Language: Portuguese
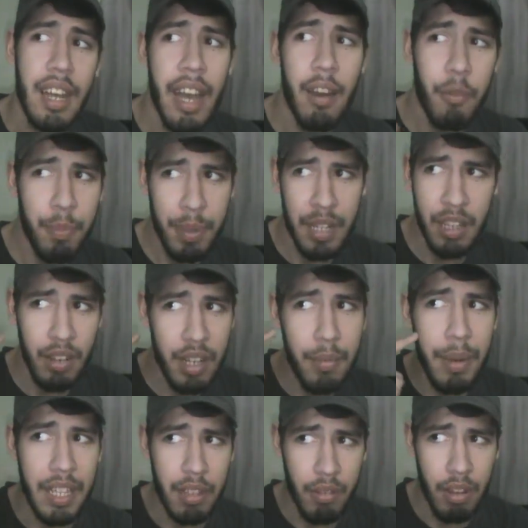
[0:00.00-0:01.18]
É, o pneu ele
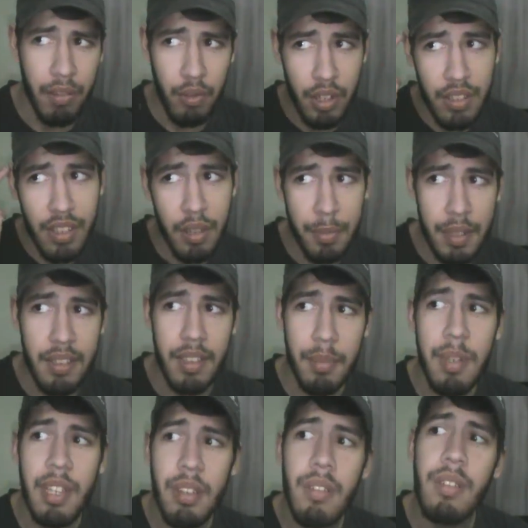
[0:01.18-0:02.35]
mata com a força do
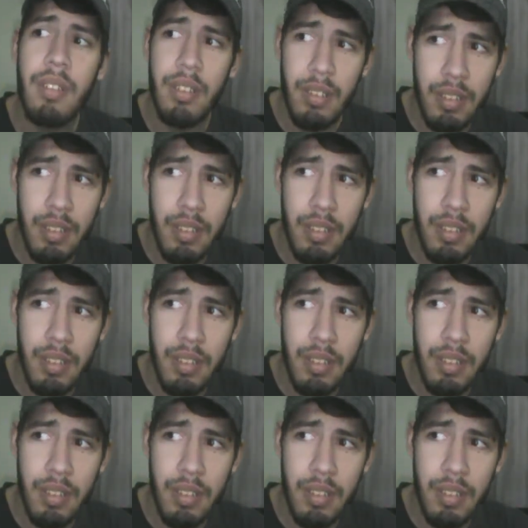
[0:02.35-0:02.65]
pensamento.